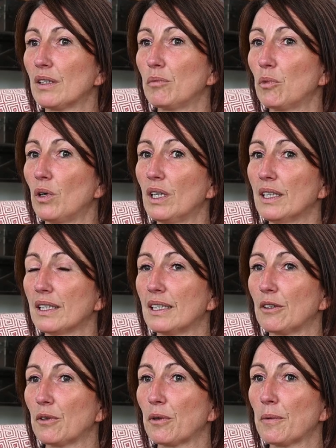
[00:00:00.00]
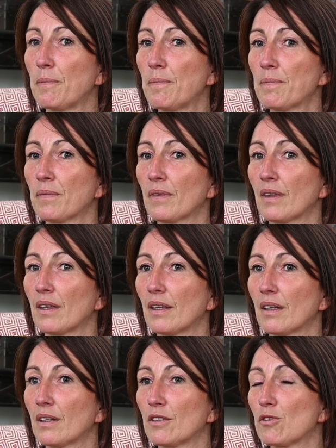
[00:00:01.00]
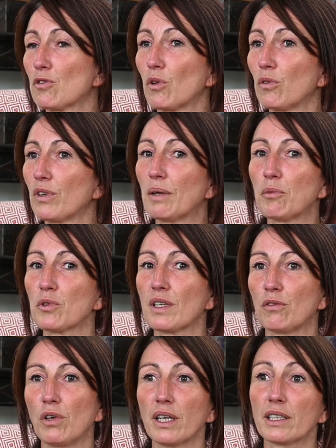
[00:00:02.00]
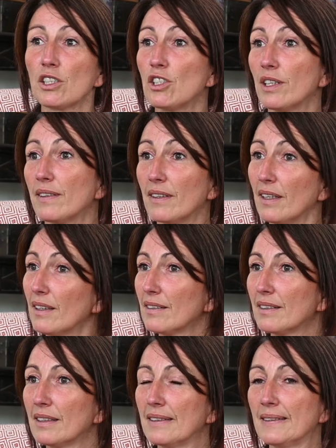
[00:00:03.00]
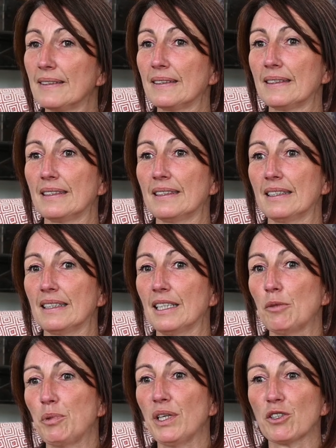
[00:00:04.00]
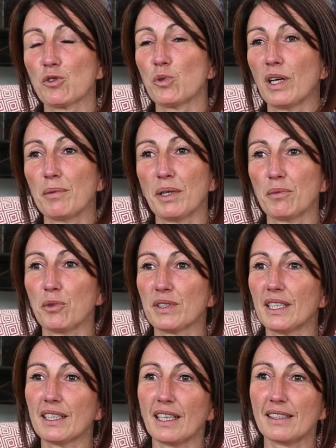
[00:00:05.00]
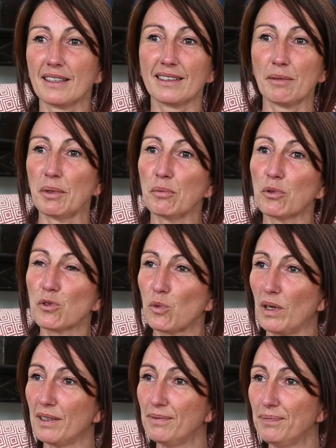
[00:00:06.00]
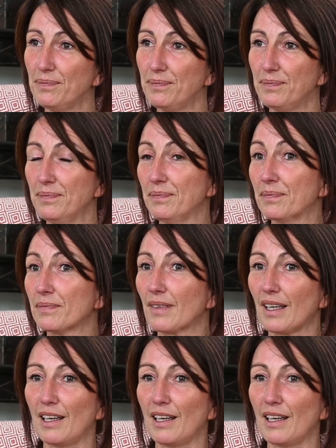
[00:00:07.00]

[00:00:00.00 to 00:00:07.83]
de moi et sans vraiment savoir qui j'étais. Et puis un jour, elle m'a demandé quels étaient mes besoins. Et